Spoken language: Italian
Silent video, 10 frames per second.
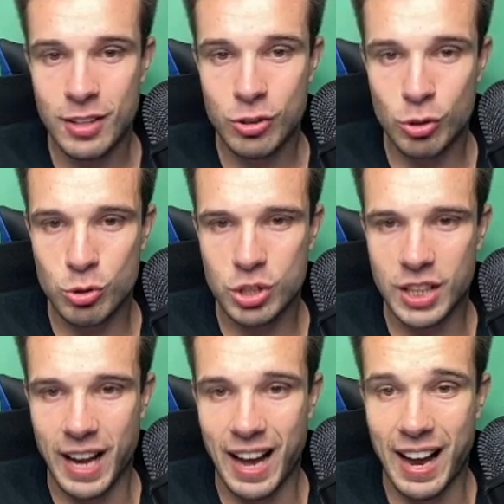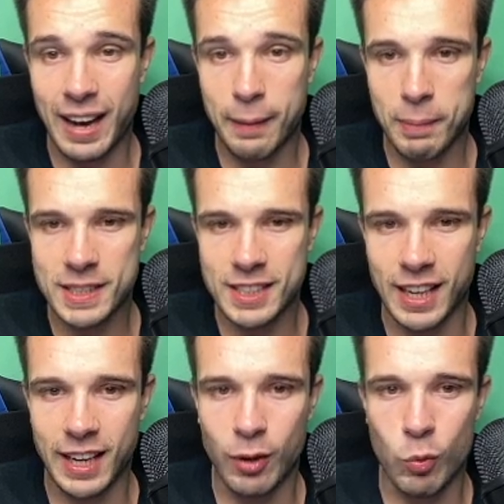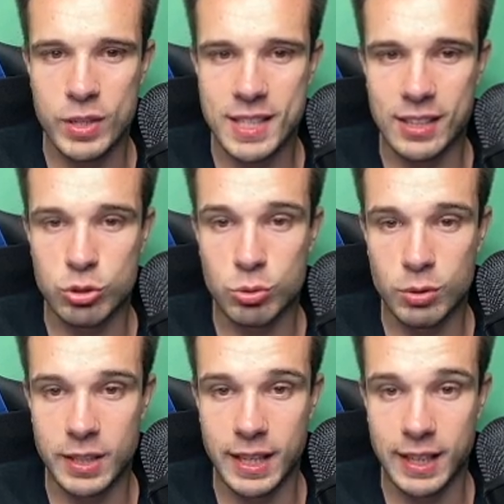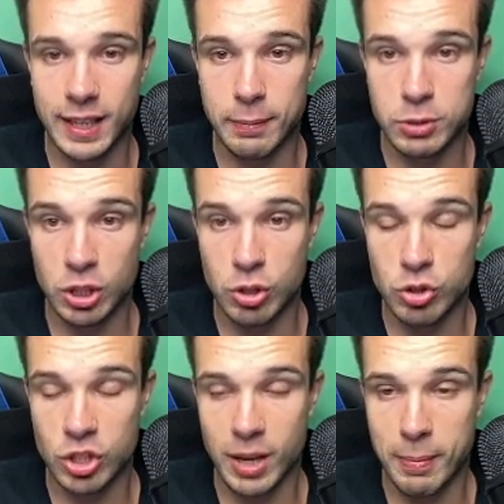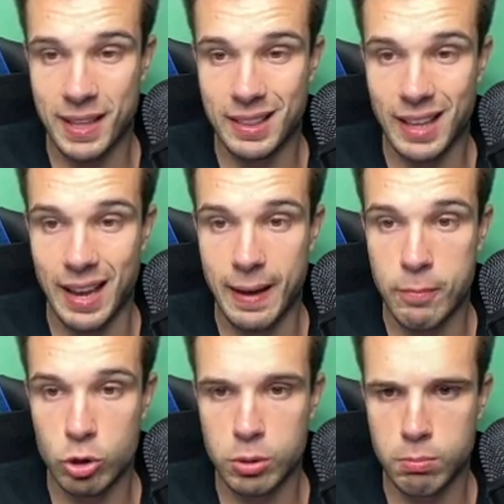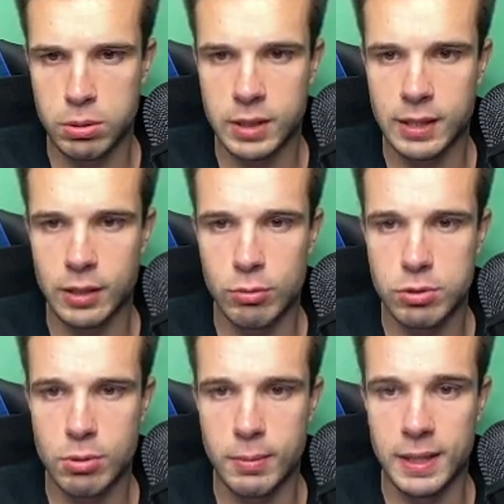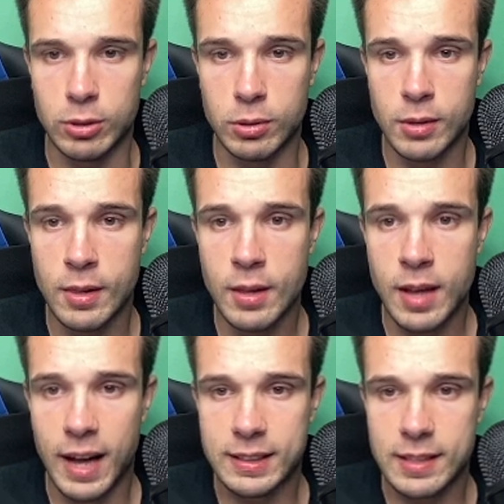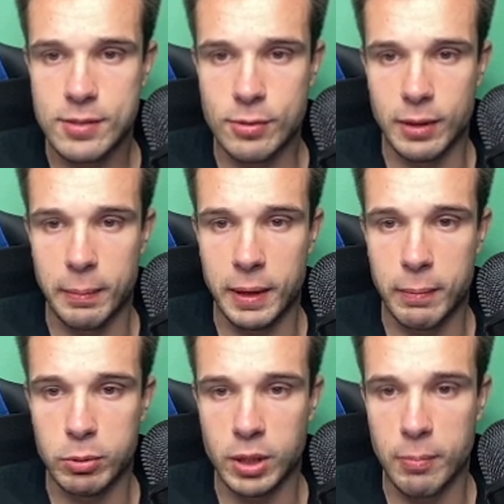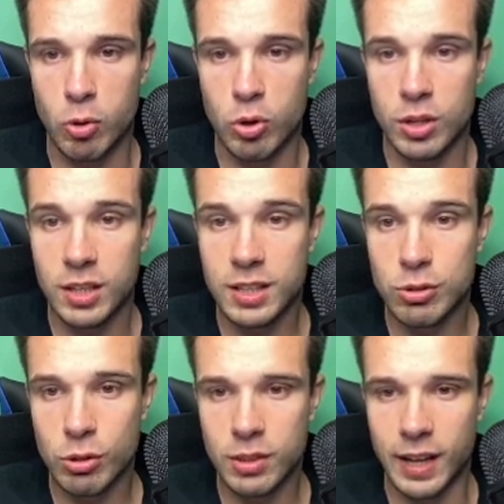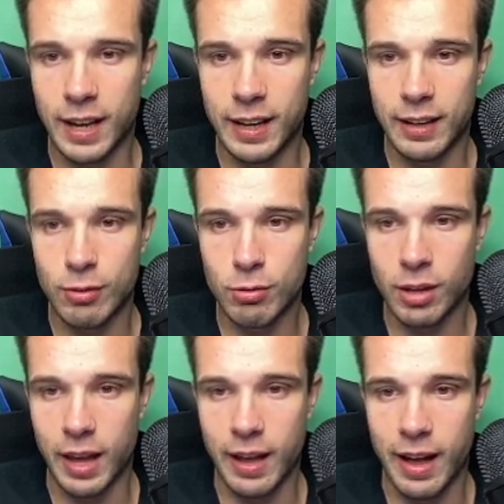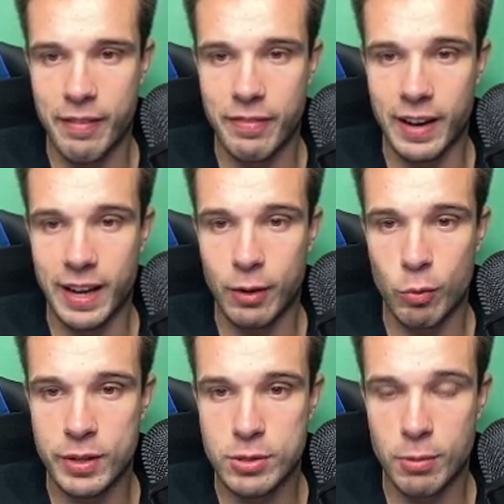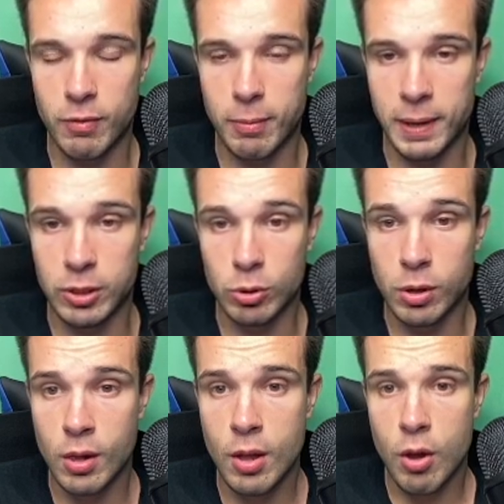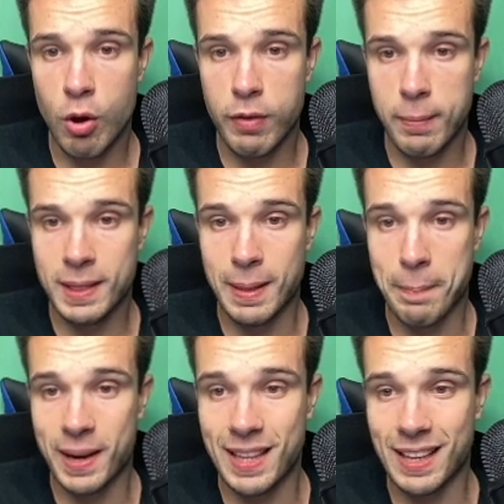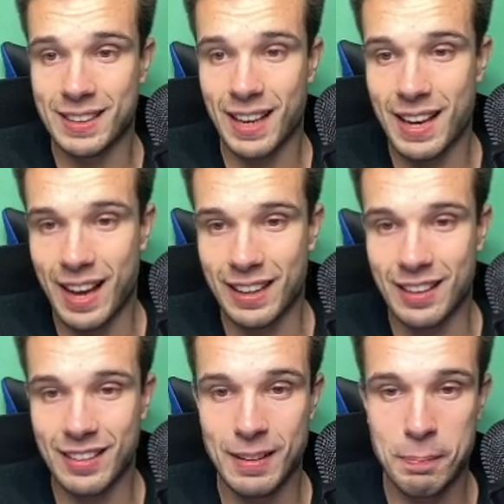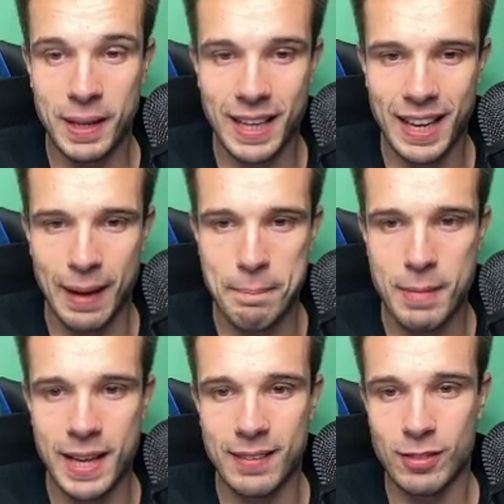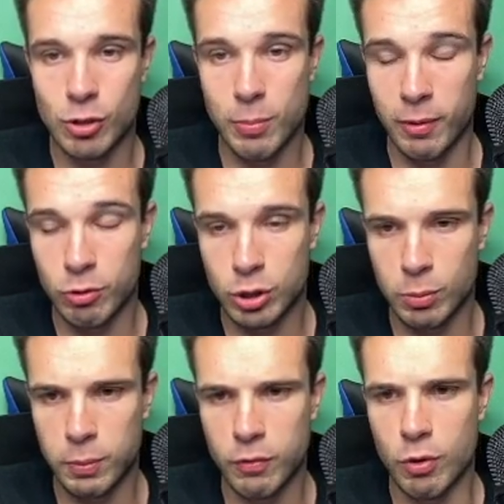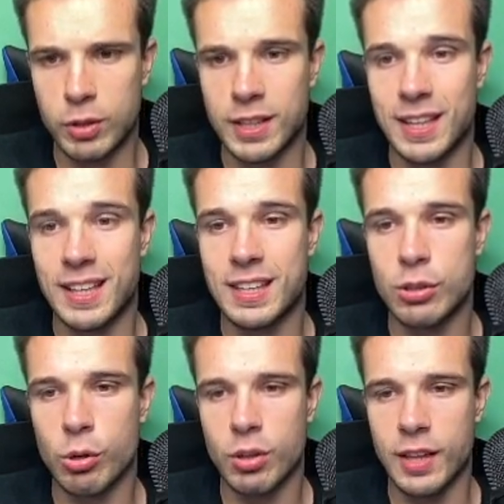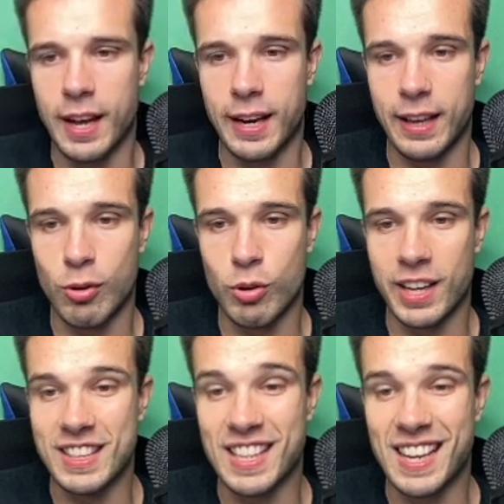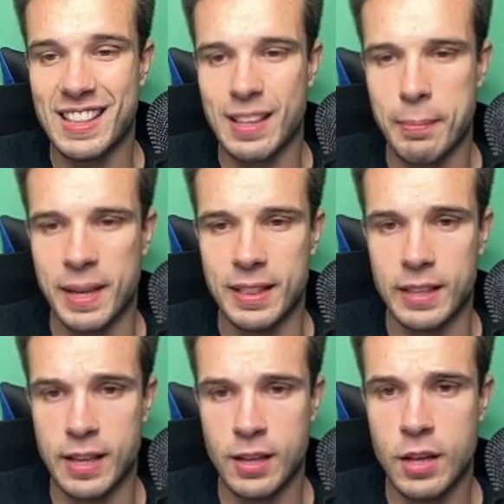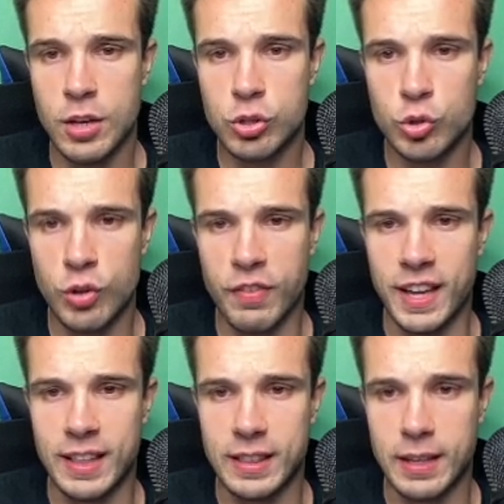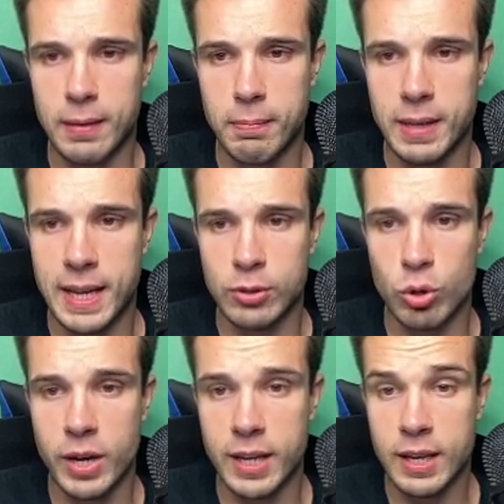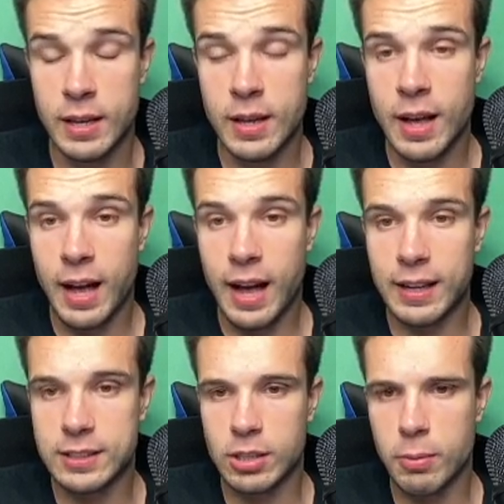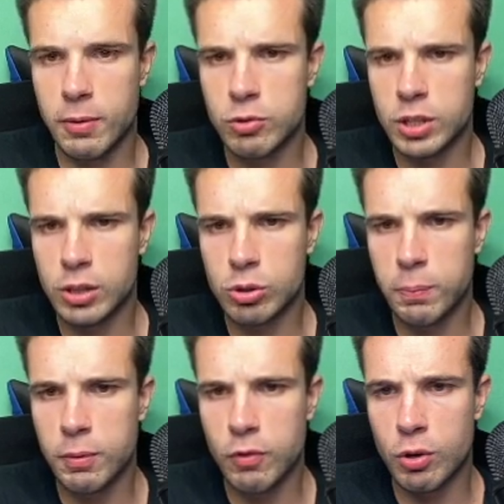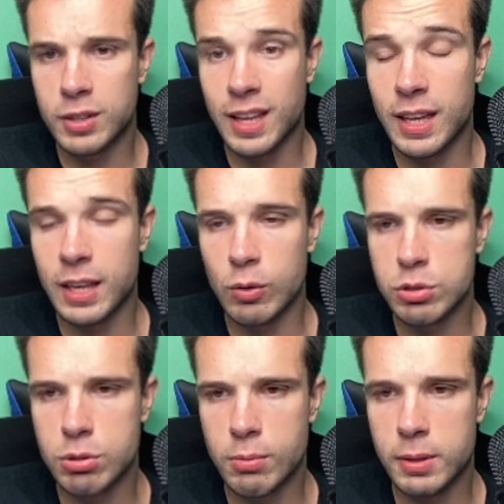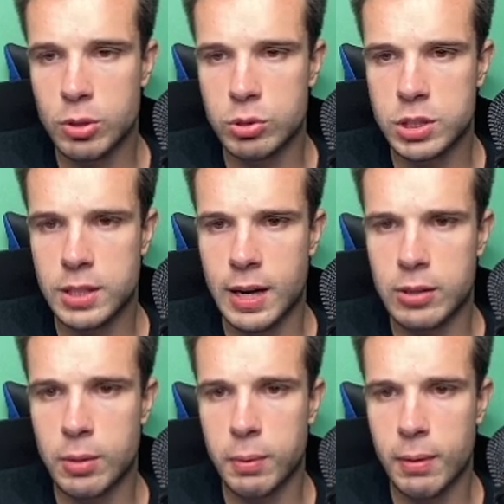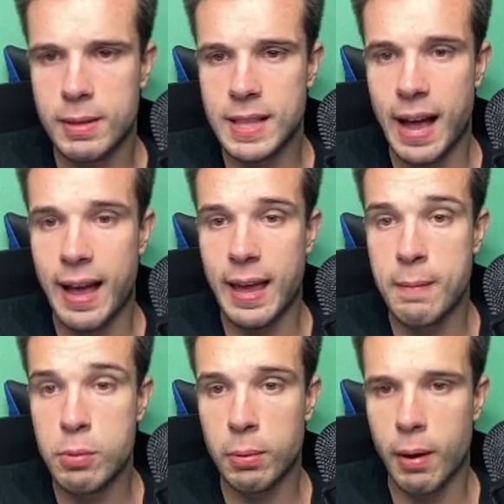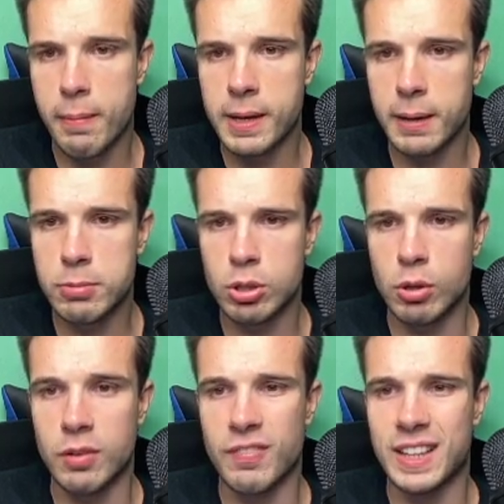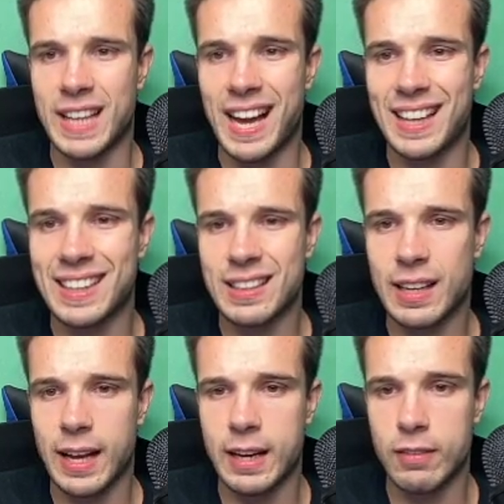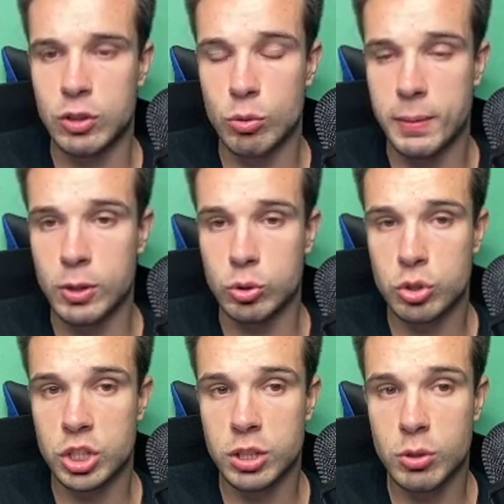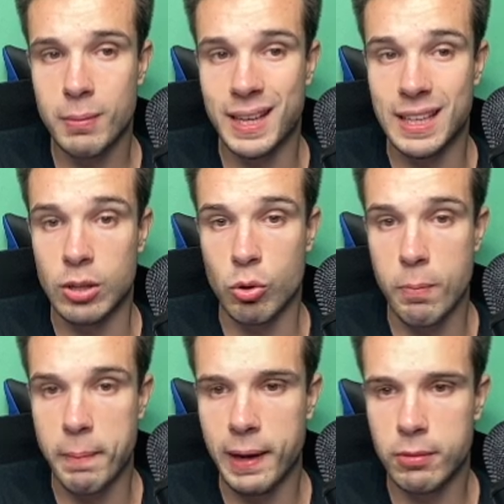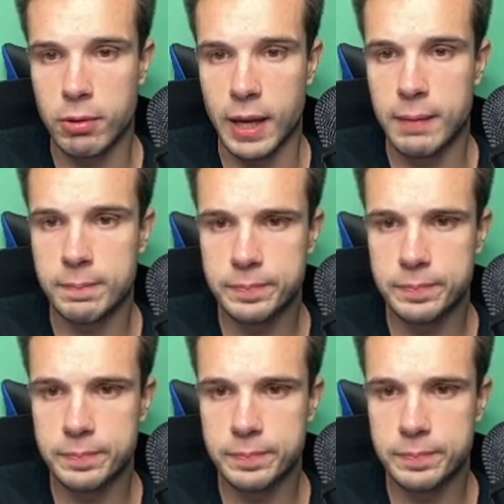non riuscirà a ripassare questa soglia che psicologicamente è molto importante in questo momento attenzione perché potremo ritornare ok a fare questo movimento ovviamente perdere la trend line implicherebbe come vi ho detto più volte, ritornare ok, direttamente sui 20.000 dollari. Anche se, come vi ho detto più volte, in questo momento, considerando le probabilità, è più probabile che Bitcoin vada ad attaccare i 21.800 e magari rompa, ok?